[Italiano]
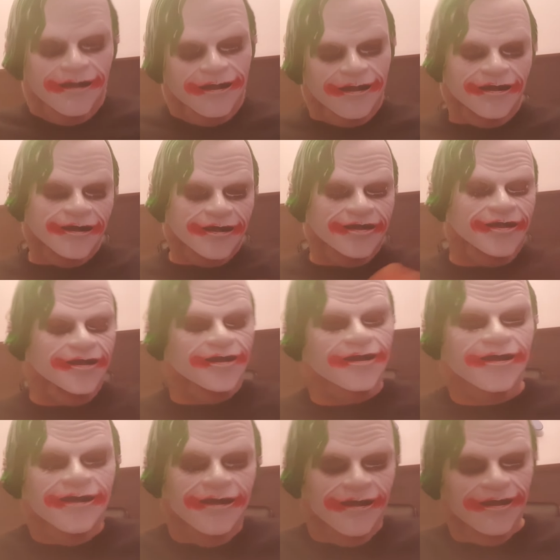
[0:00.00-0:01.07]
stavo
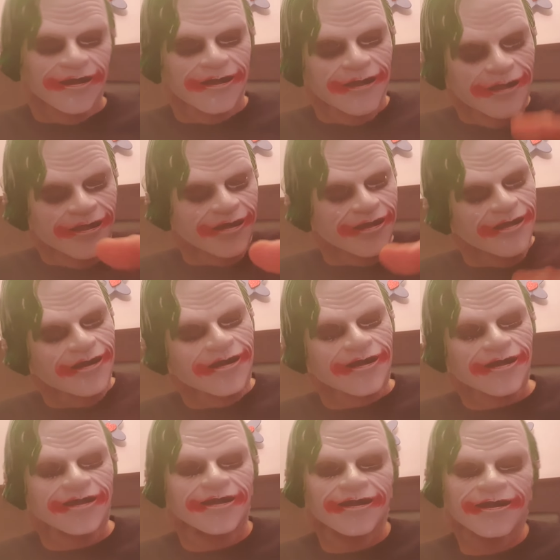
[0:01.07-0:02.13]
dicendo, vi invito
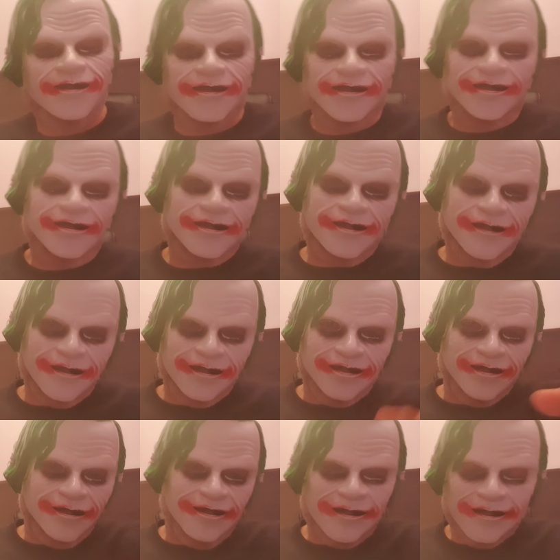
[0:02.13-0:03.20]
subito a iscrivervi al
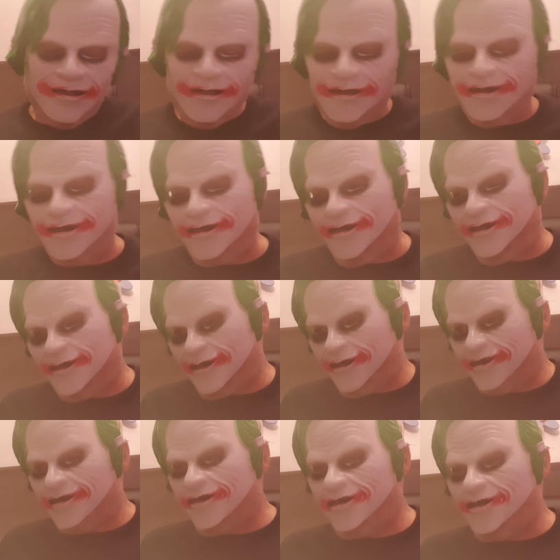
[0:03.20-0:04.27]
canale e a lasciare un like.
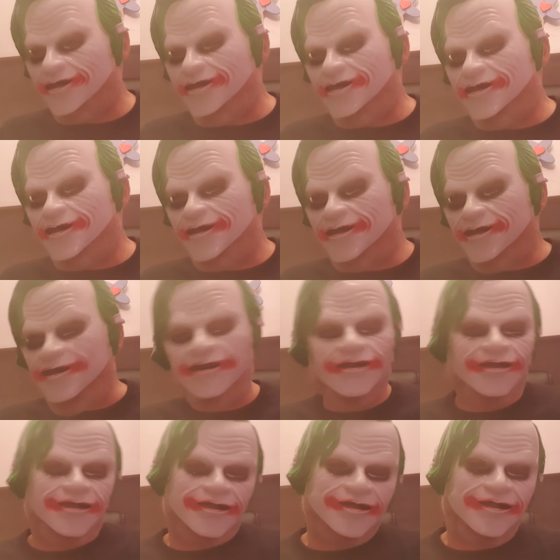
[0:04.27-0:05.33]
A
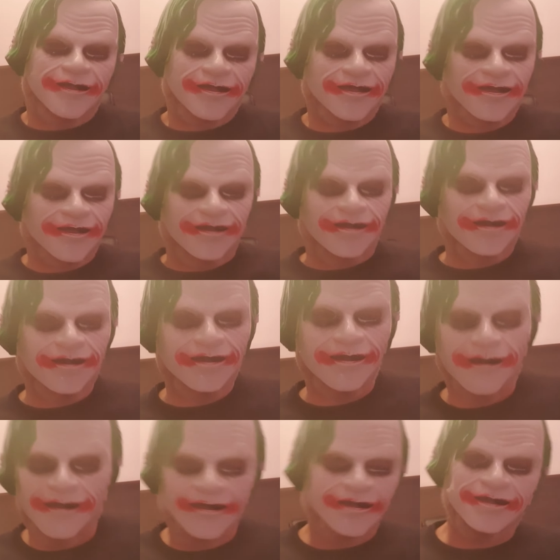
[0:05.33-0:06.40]
me certe cose
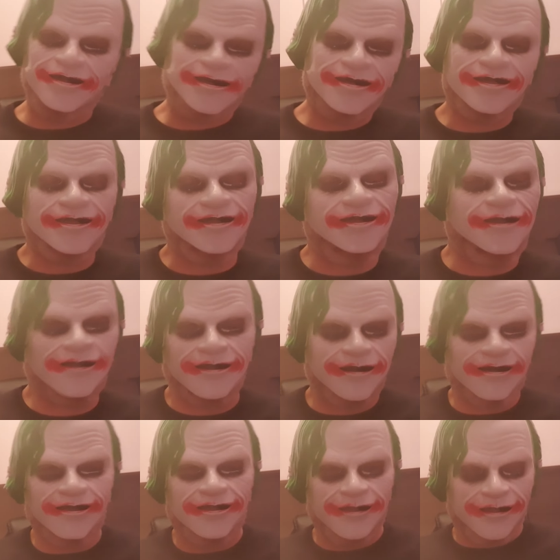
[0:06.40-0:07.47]
veramente me le fanno girare a
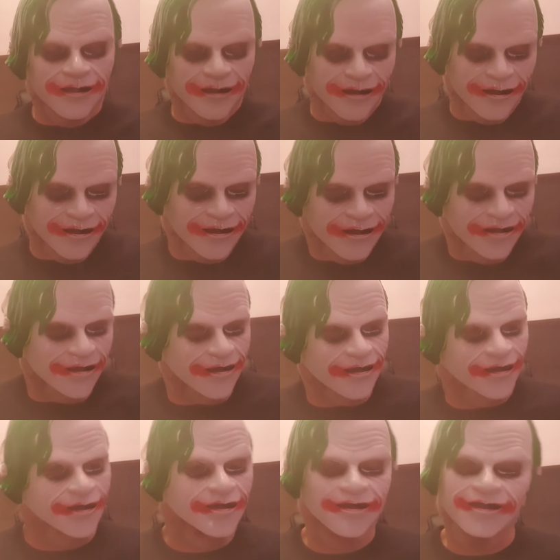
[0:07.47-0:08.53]
mille,
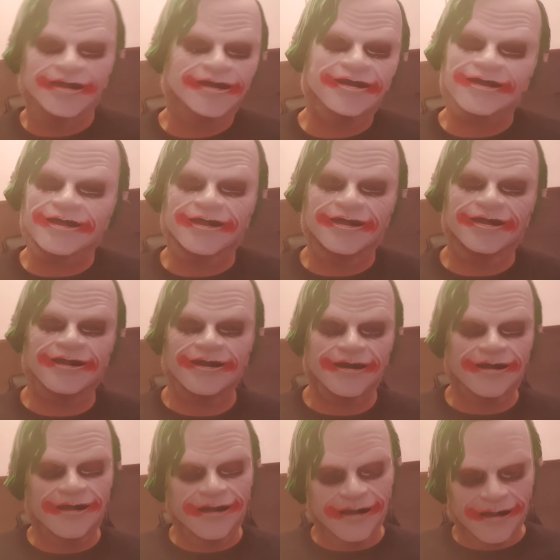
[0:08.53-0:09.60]
me le fanno girare a
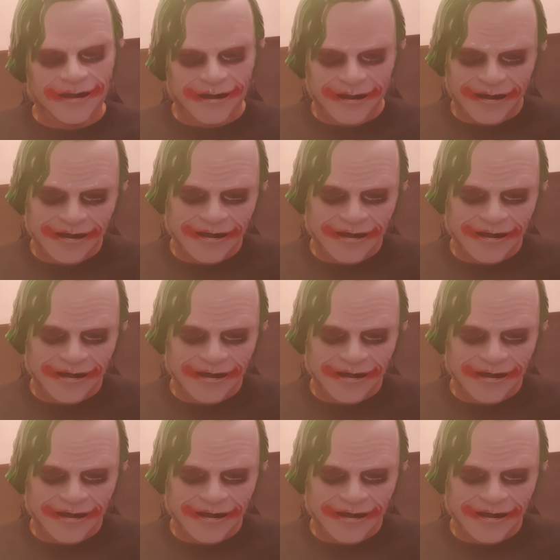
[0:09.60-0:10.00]
mille.